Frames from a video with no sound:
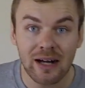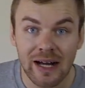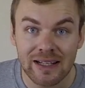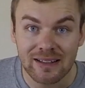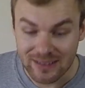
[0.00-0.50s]

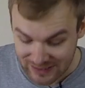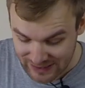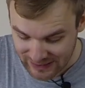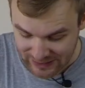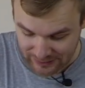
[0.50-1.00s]
air
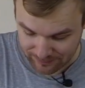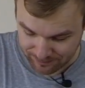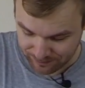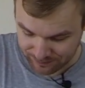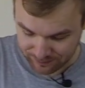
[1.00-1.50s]
dingin.
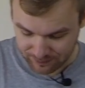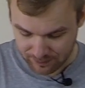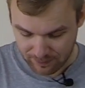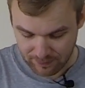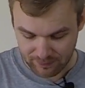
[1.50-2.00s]

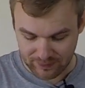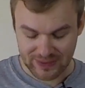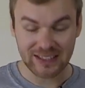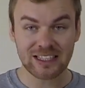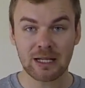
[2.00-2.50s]

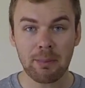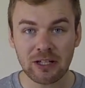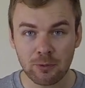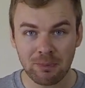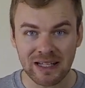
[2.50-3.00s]
Dan kenapa
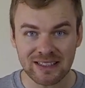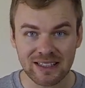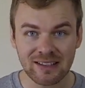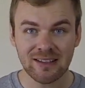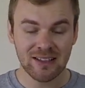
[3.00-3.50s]
itu
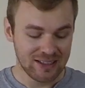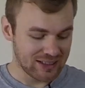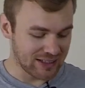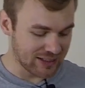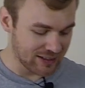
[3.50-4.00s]
penting?
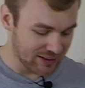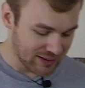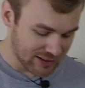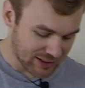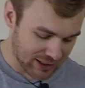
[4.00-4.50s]
Karena
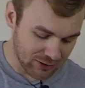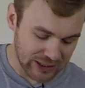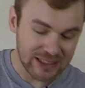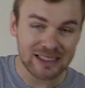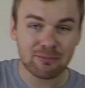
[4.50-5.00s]
kalau
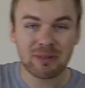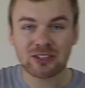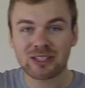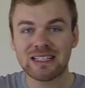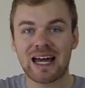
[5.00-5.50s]
kita
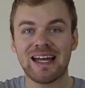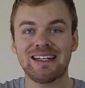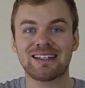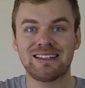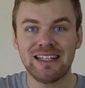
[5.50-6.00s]
masukin air